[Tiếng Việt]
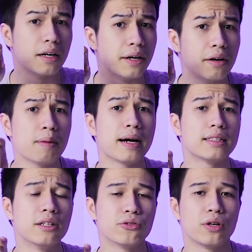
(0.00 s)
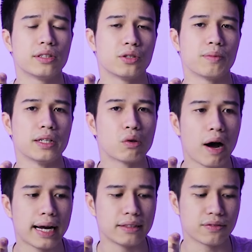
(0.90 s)
nếu các bạn thường xuyên sử dụng điện
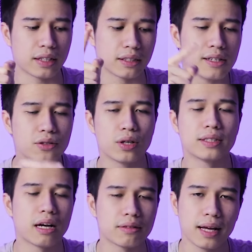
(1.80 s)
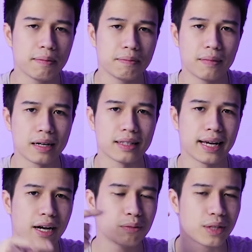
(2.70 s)
thoại và thường xuyên giao tiếp bằng tai
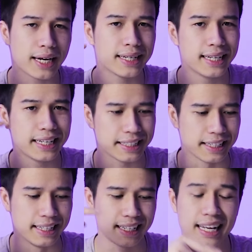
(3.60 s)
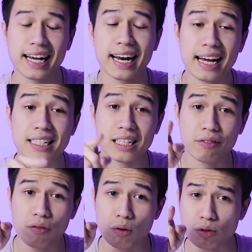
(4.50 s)
nghe không dây thì cái tai nghe này sẽ
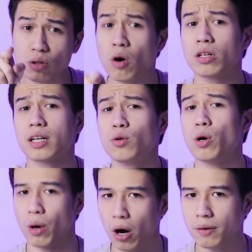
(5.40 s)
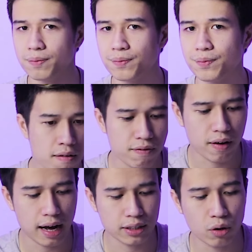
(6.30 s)
phục vụ tốt cái nhu cầu đó
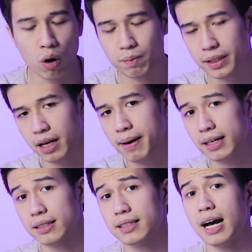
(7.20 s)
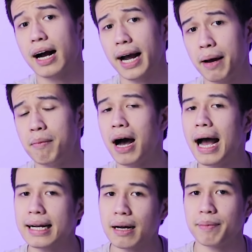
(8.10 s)
và trong hộp thì các bạn được tặng kèm
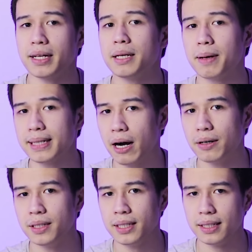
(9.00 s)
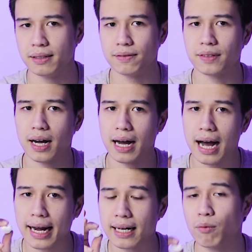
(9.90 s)
hai cặp ear tip khác nhau và
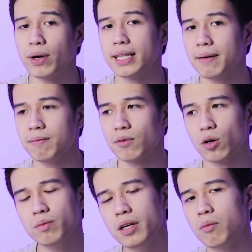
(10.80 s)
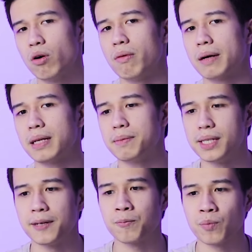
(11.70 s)
hai cặp wing tip cũng như là một cọng cáp
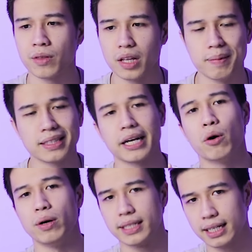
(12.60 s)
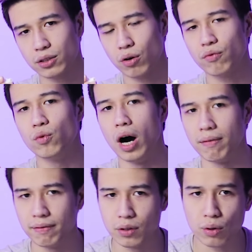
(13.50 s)
Type C để bạn thay đổi ra cho nó phù
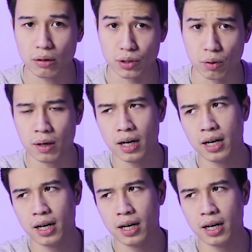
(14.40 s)
hợp với nhu cầu sử dụng.